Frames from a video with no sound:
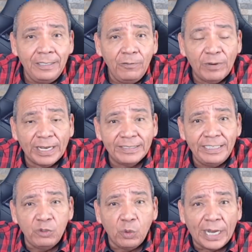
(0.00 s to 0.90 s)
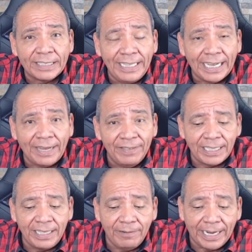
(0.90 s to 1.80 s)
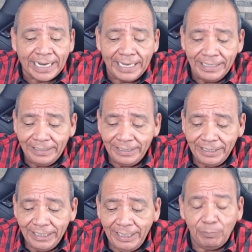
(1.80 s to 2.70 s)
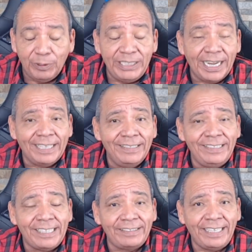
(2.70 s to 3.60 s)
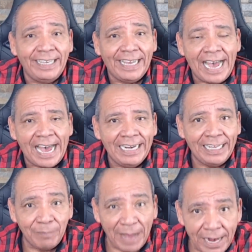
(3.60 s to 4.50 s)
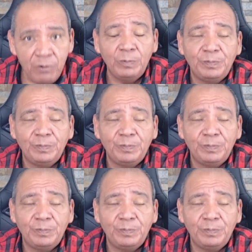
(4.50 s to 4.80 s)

Francisco García Cabeza de Vaca y pues ya candidatea al hermano,